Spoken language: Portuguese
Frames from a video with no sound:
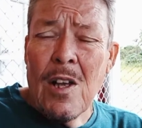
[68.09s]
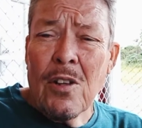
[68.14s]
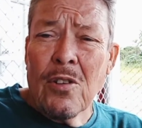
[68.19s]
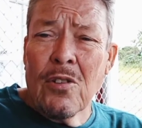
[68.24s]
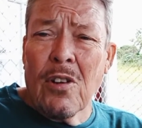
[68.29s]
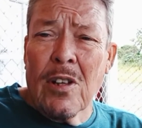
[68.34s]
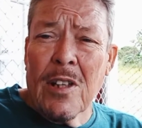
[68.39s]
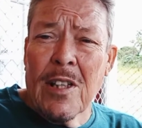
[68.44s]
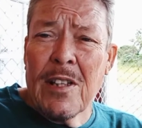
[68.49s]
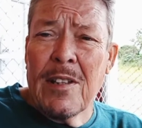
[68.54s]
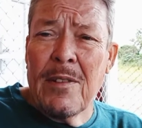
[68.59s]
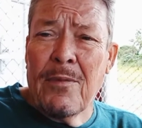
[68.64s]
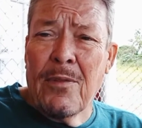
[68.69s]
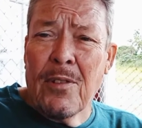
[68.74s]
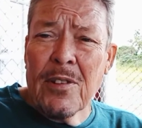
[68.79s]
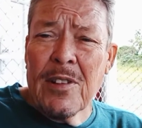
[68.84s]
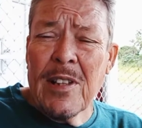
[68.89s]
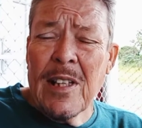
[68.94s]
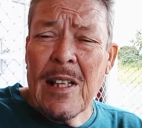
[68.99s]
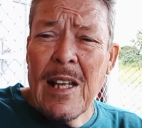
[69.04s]
Só que se
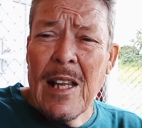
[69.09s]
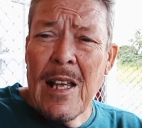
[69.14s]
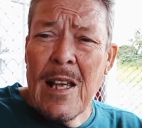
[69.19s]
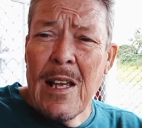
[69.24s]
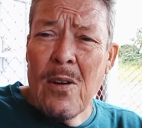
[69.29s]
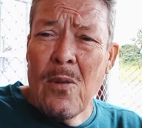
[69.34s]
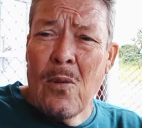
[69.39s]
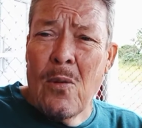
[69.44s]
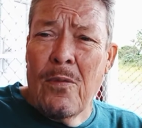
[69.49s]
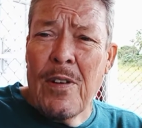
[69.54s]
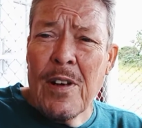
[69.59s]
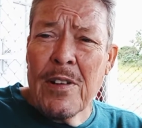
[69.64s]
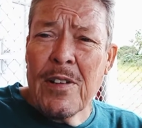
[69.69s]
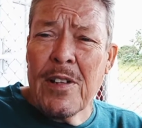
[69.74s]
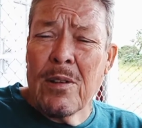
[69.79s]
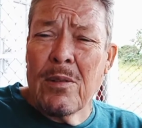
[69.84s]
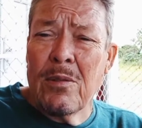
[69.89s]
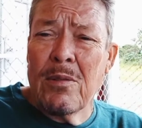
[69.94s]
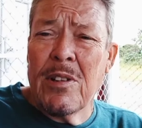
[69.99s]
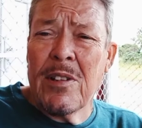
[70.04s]
você lê o
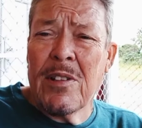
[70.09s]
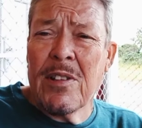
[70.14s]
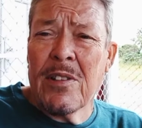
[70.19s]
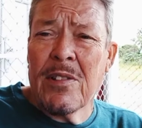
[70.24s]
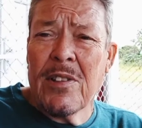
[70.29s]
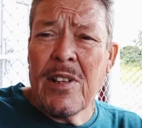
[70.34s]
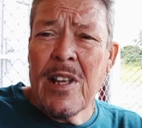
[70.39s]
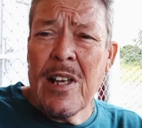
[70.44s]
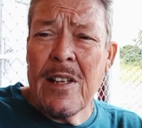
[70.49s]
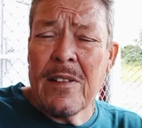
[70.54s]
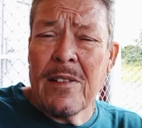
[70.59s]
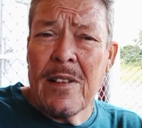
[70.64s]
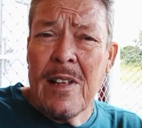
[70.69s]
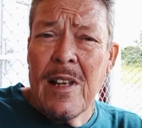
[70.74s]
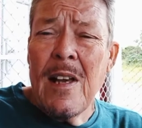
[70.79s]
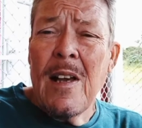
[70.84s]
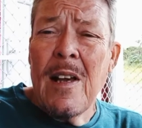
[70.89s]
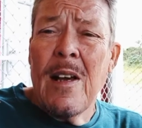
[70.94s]
versículo 16,